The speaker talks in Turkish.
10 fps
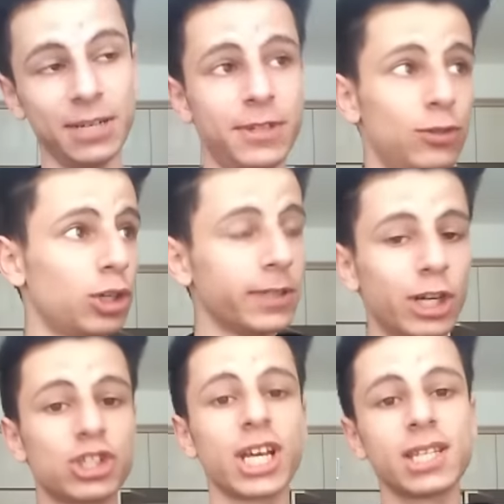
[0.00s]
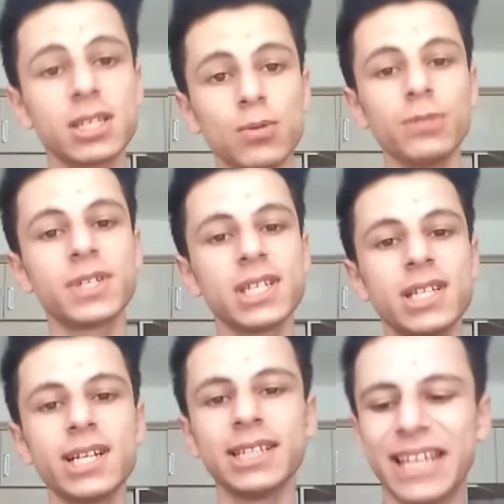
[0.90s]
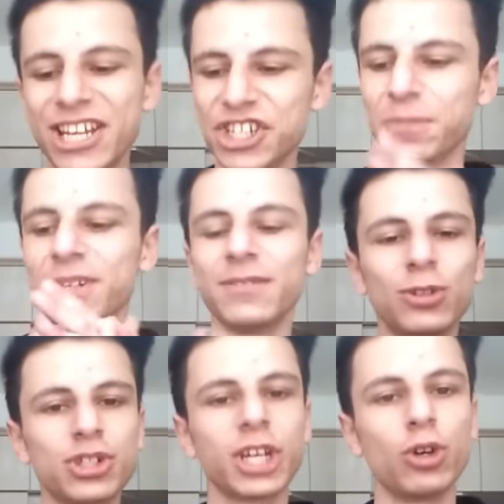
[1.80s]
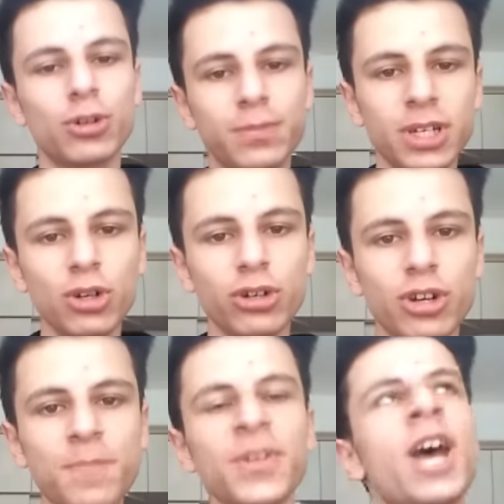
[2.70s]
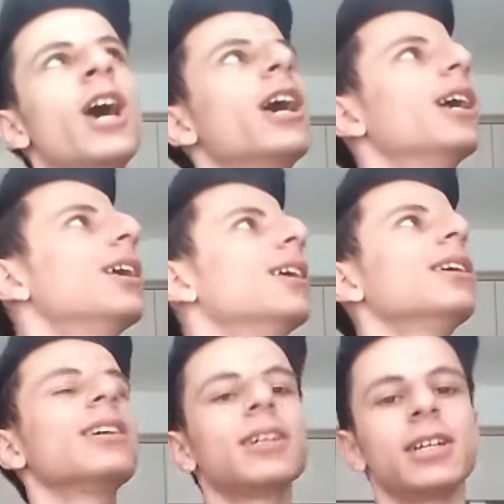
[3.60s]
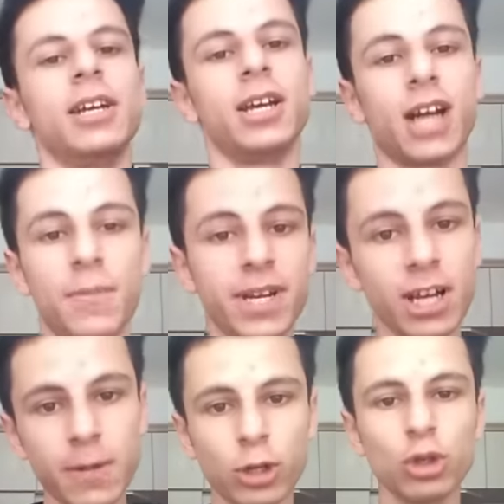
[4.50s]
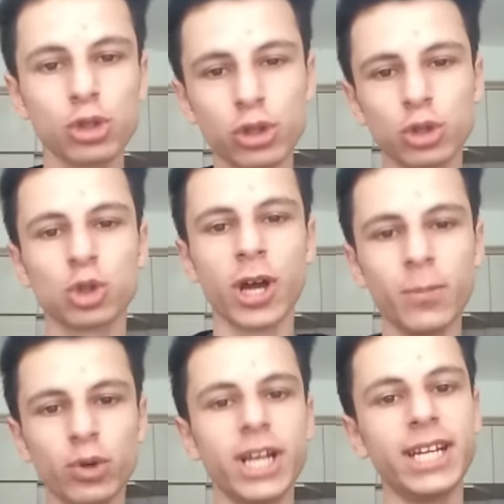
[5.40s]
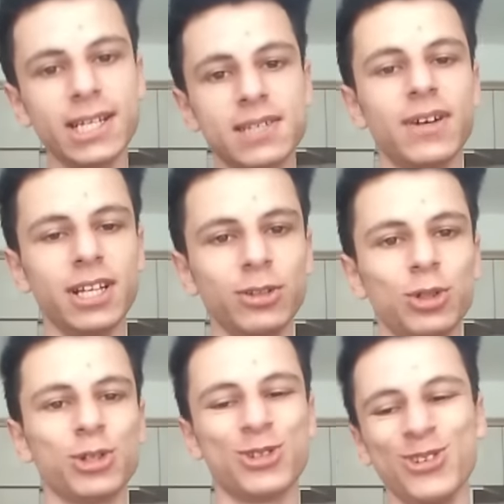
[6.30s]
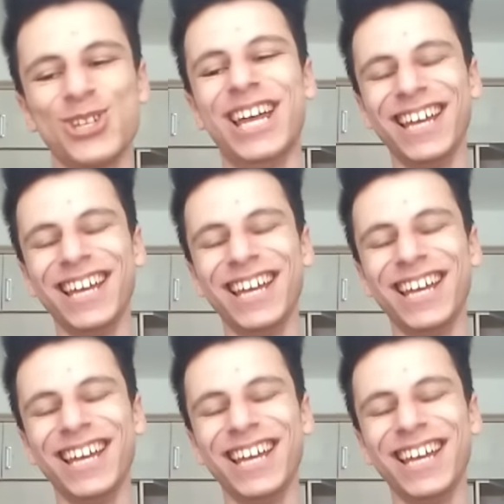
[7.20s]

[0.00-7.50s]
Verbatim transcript: Yeni bir videoma daha hoş geldiniz. Bu bölüm sizlerle değişik bir video çekiyorum biliyorum. Ee, kameraya bakıyorsunuz şu an bura neresi falan diyorsunuz.